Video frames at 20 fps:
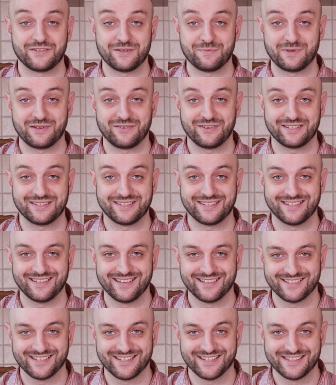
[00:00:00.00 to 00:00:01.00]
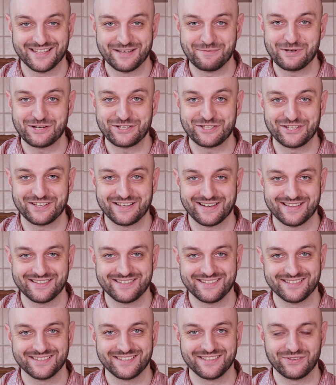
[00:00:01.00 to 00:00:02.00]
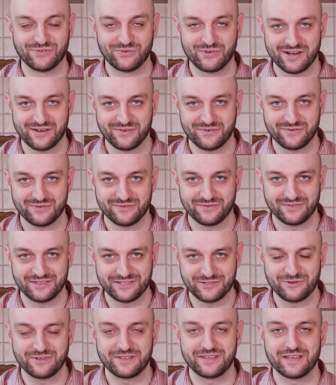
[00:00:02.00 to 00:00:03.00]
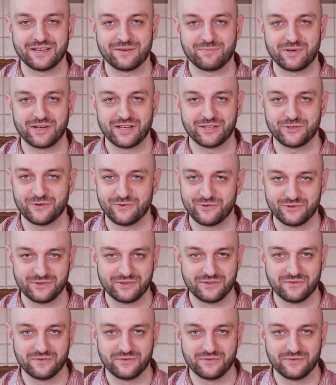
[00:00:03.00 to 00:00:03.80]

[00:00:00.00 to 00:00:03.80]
Всем привет, это домашний карантинный Евграф. И сегодня я приготовлю